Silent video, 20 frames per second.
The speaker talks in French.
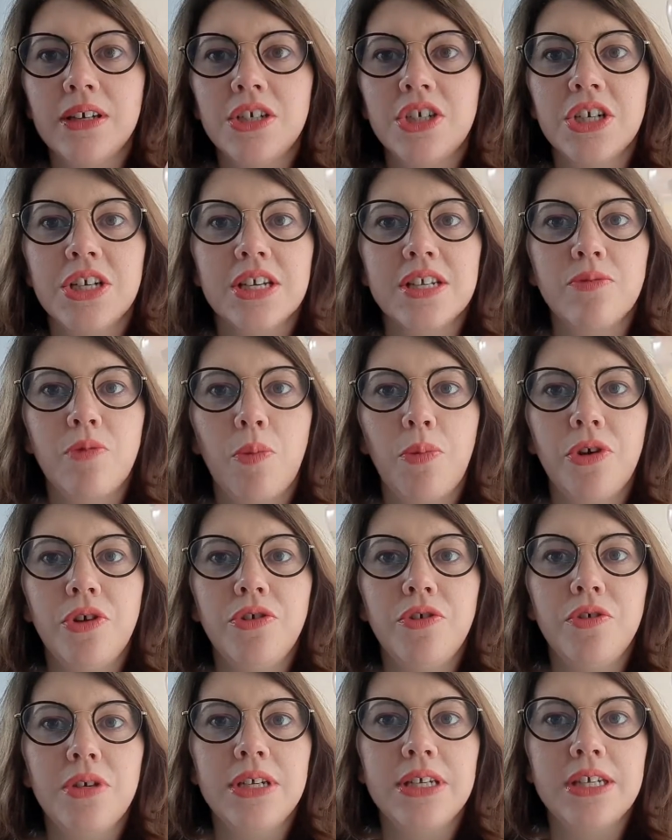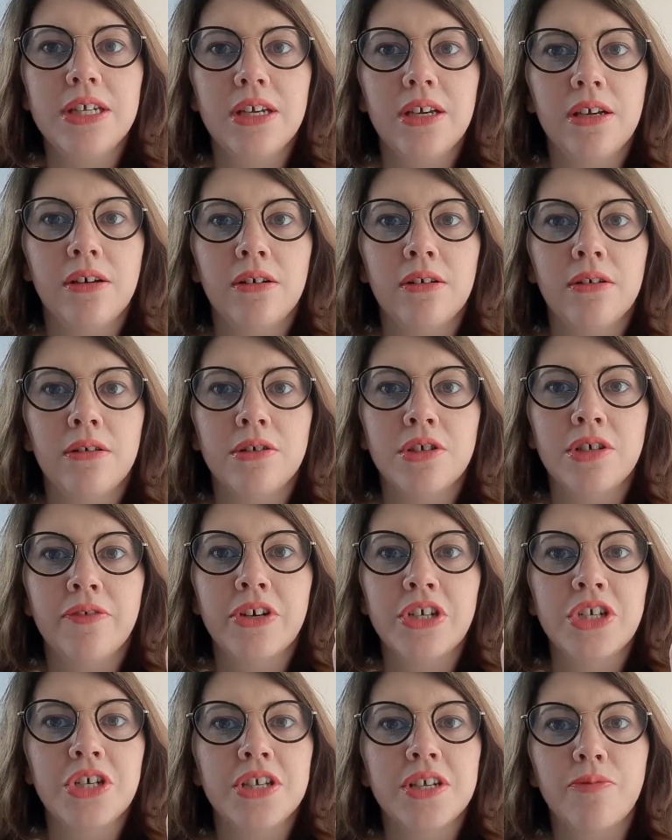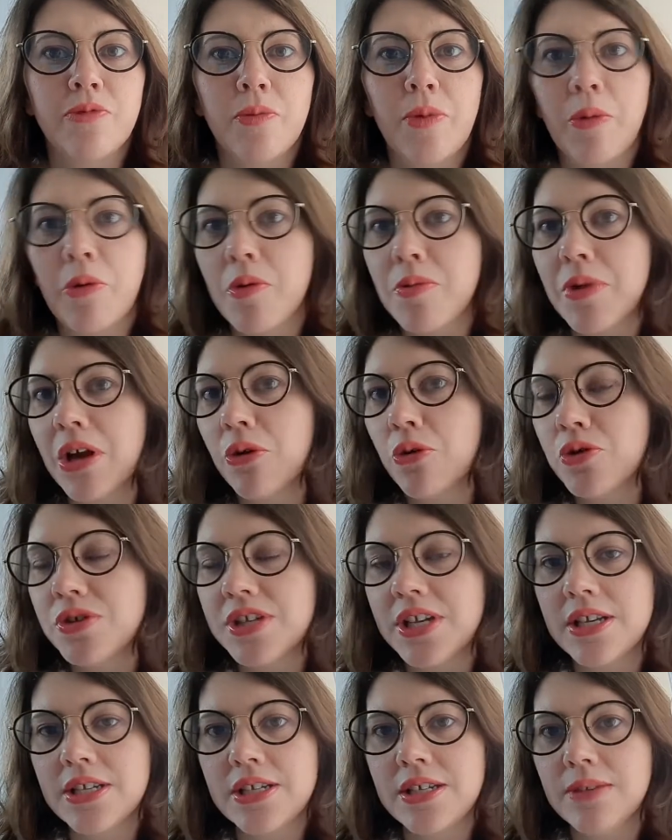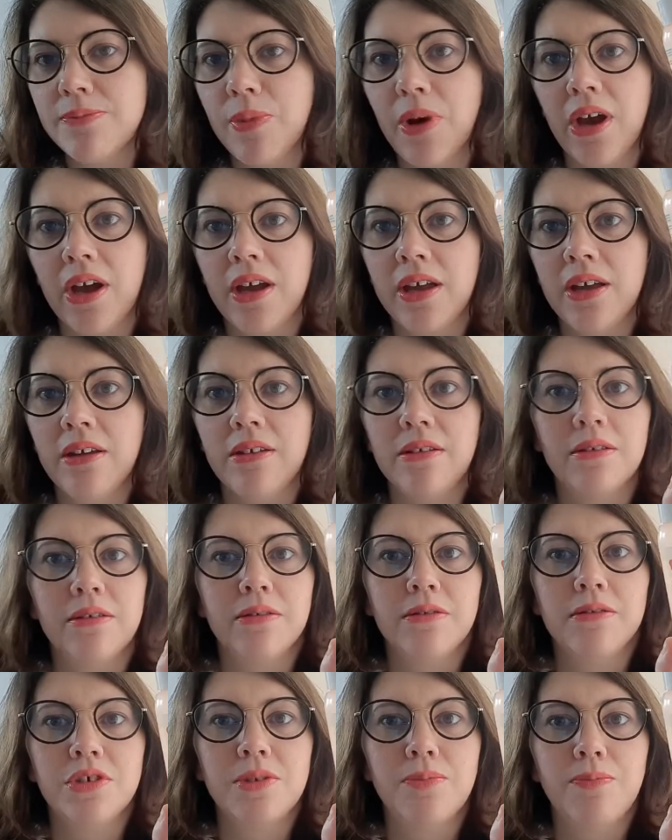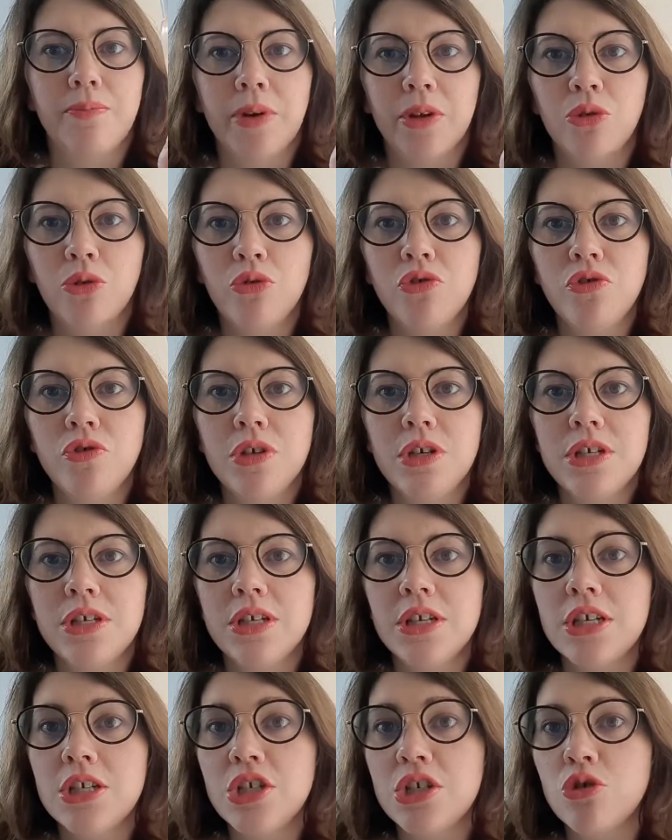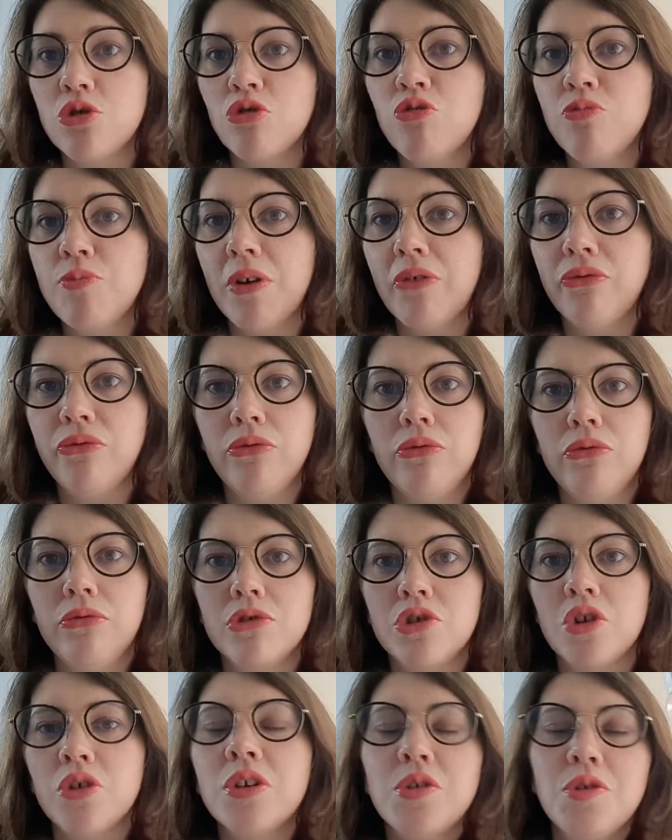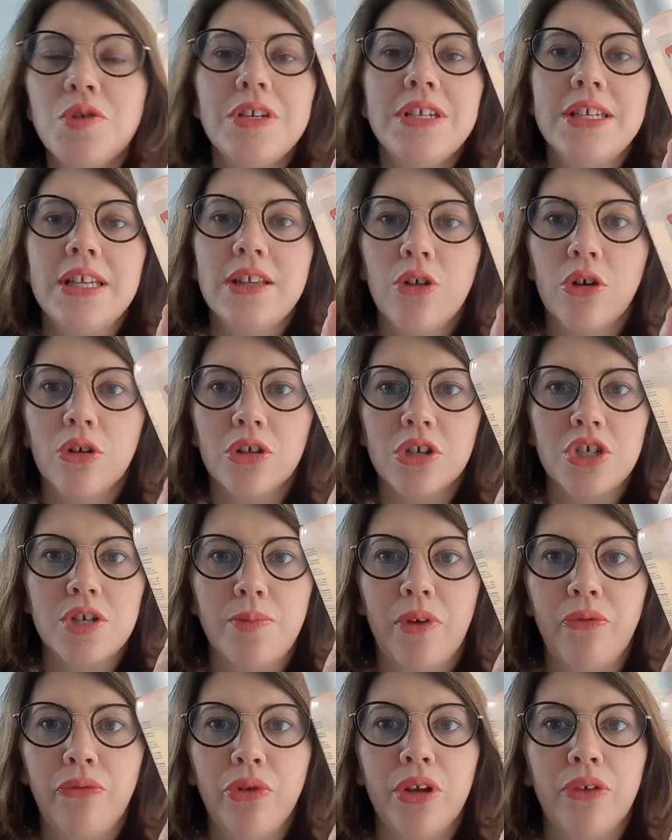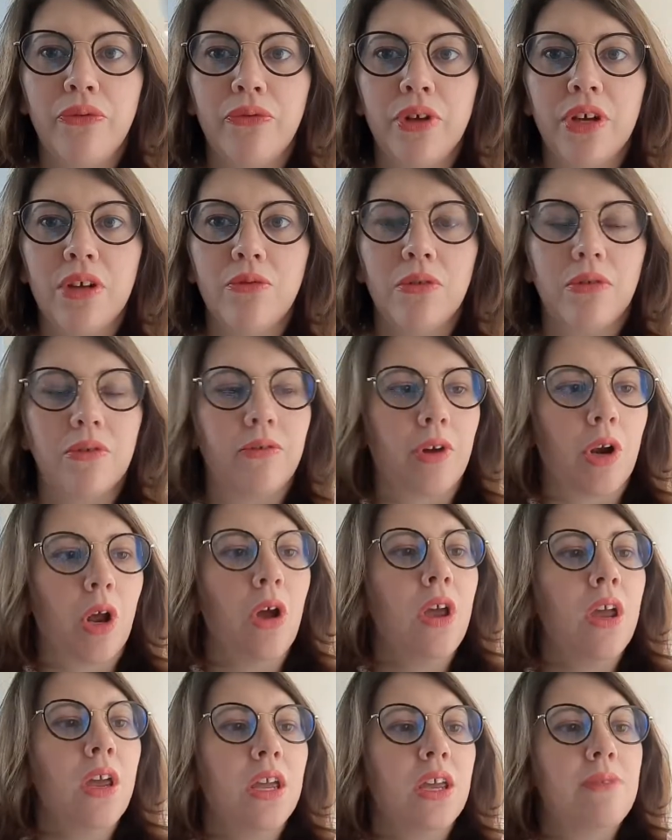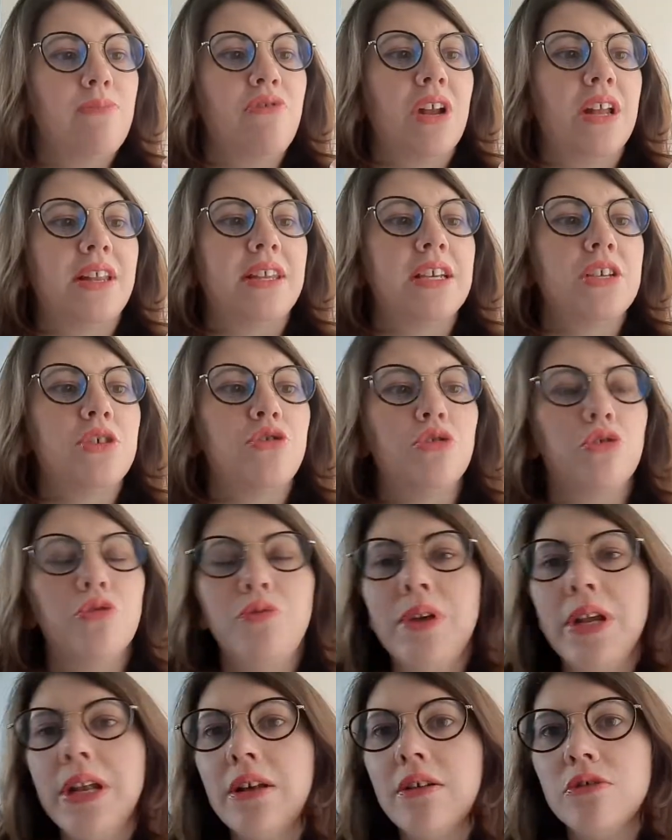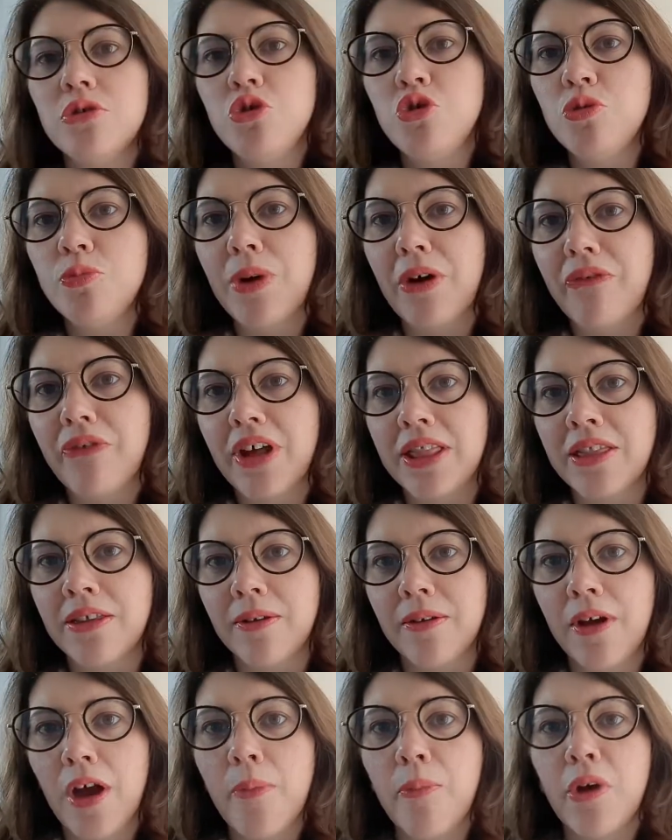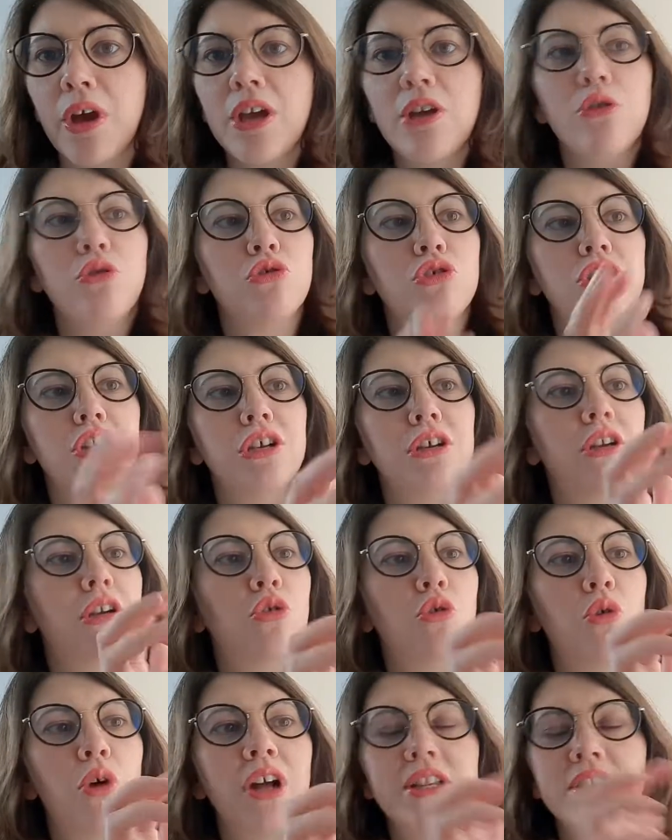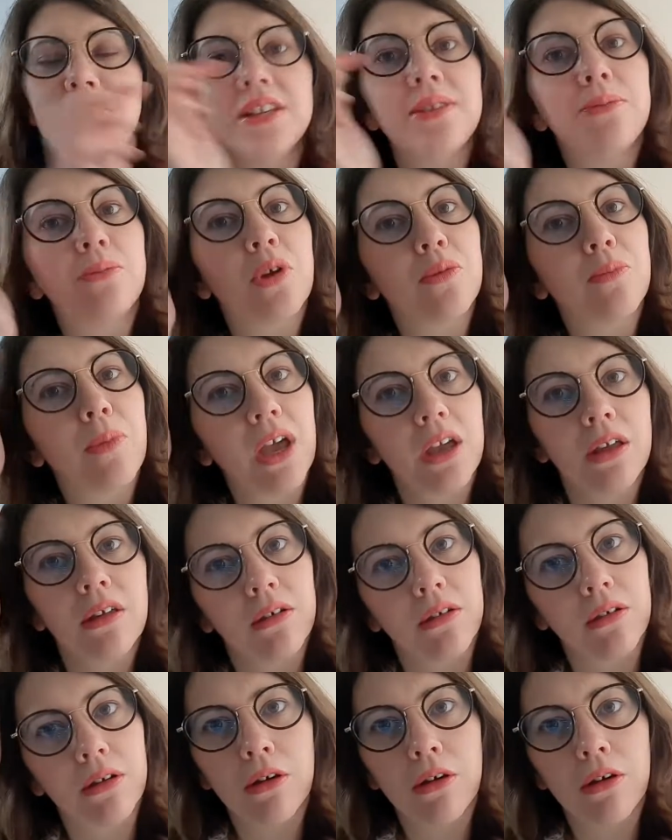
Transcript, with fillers: J'ai quasiment pas utilisé, euh, j'avais acheté ça pour ma première grossesse et pareil, euh, j'ai pas trop utilisé, j'ai surtout pas vu, j'en ai utilisé d'autres, j'ai pas vu d'effet donc euh, voilà. Et puis la texture huile, je suis pas fan. Après c'est Chlorane, c'est une bonne marque.